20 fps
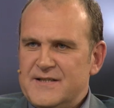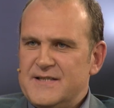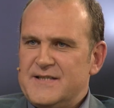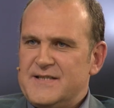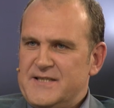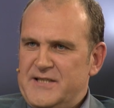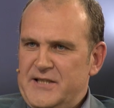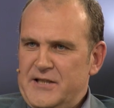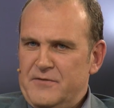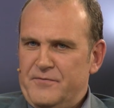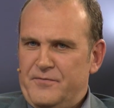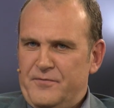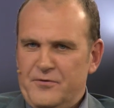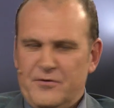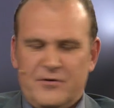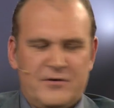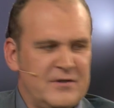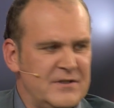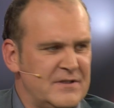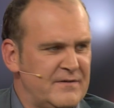es
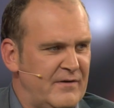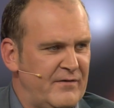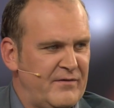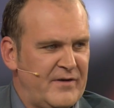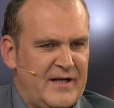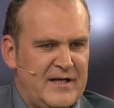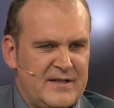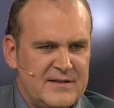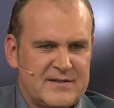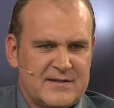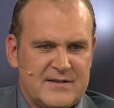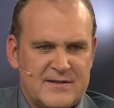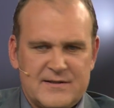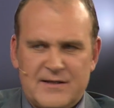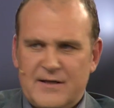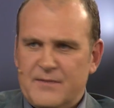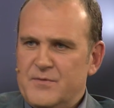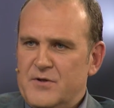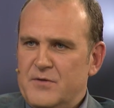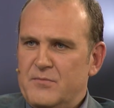zielführend ist, wenn wir
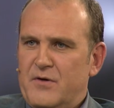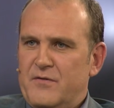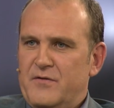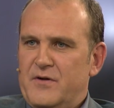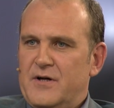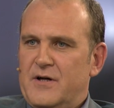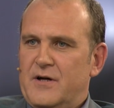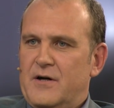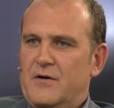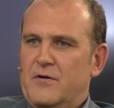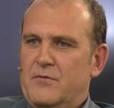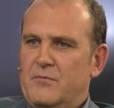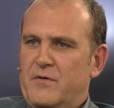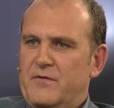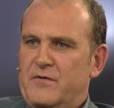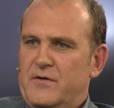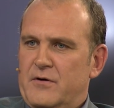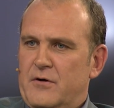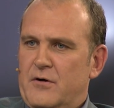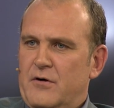insgesamt immer wieder,
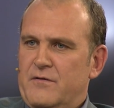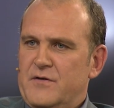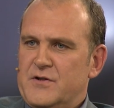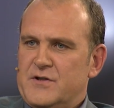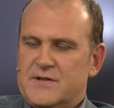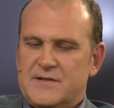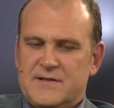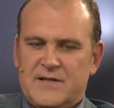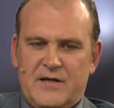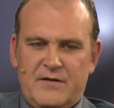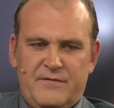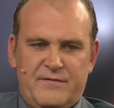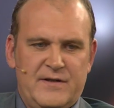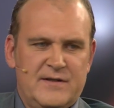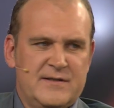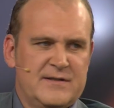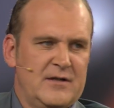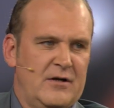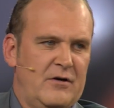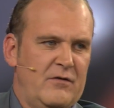immer wieder irgendwelche
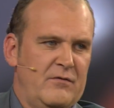Zeitfenster